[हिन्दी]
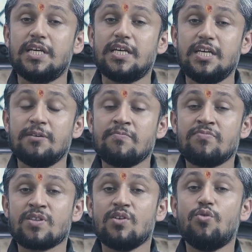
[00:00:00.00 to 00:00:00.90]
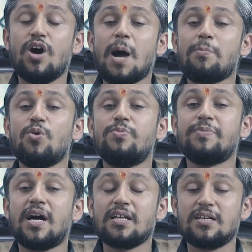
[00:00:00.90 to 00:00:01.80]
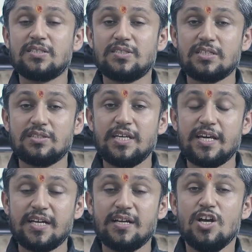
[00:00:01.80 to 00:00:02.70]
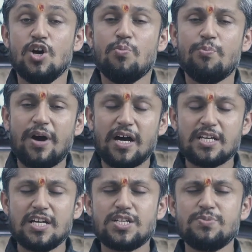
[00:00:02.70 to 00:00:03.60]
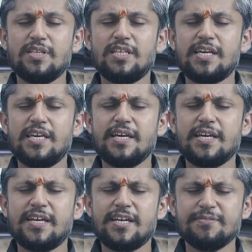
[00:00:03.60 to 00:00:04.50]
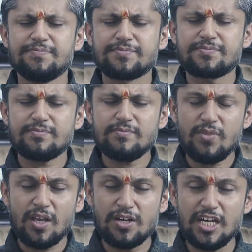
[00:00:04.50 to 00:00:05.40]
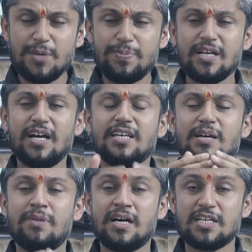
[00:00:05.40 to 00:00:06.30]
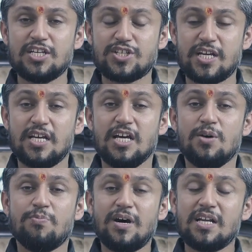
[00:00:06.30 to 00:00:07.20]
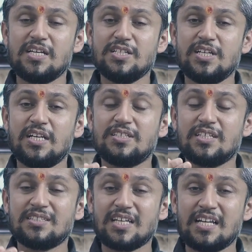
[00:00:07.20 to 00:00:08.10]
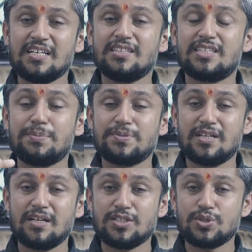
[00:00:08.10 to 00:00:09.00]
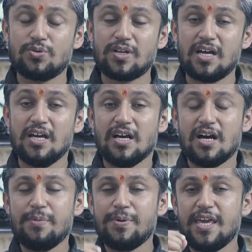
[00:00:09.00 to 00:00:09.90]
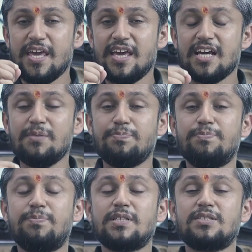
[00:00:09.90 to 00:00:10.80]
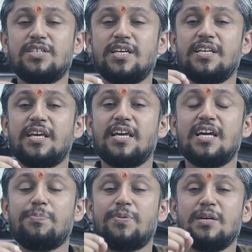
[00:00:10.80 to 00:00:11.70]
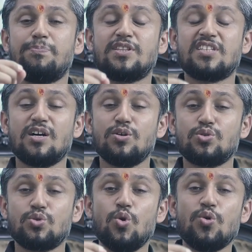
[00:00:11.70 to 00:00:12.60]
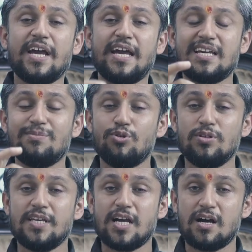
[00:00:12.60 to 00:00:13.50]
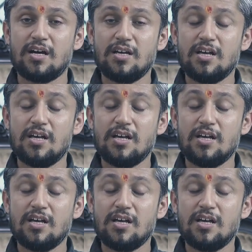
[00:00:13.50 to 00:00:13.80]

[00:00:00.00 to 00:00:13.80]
देगी वो आपको बीमार कर सकती है मार्केश में देखेंगे कई प्रकार के मार्केश हैं मार्केश यानी संतान की तरफ से कष्ट होना अब एक बच्चे ने अपने पिता को तू कह के बोल दिया